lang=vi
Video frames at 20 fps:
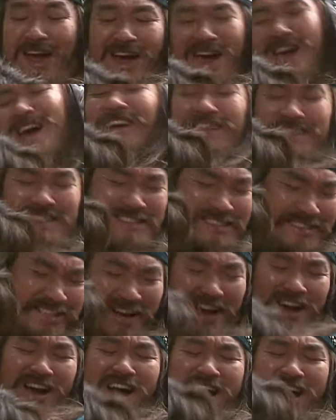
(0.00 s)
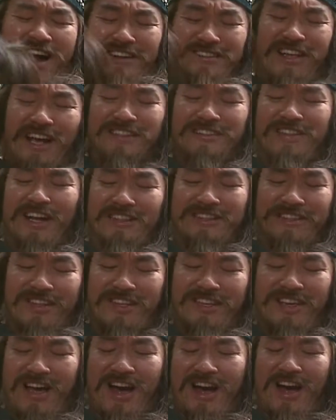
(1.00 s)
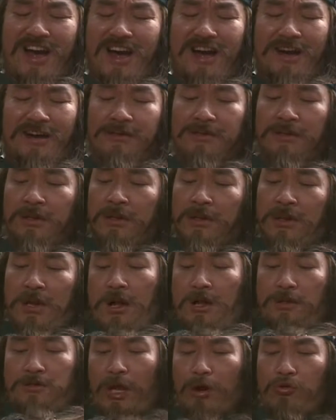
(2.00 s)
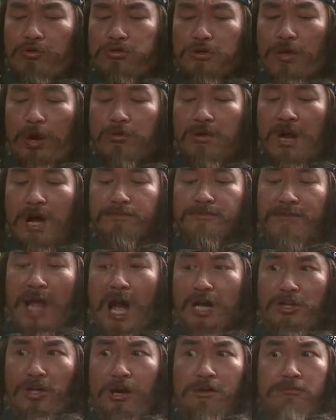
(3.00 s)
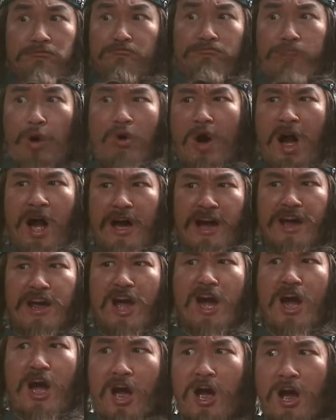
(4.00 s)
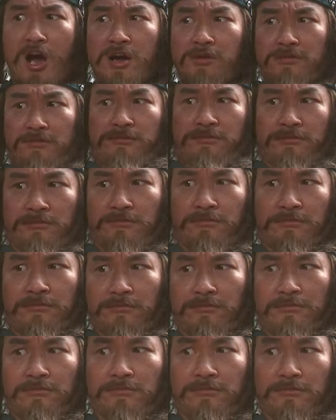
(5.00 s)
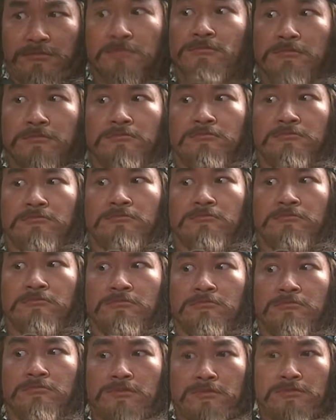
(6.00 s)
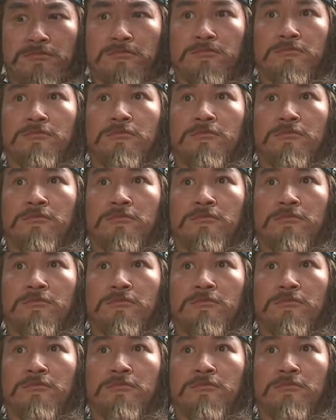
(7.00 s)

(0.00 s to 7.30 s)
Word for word: luôn đó trời, ghê lắm đó này, nghiêm túc chút đi ta à, nghiêm túc mà đánh một chưởng vô bụng đi đừng có khách sáo hả ta không khách sáo nữa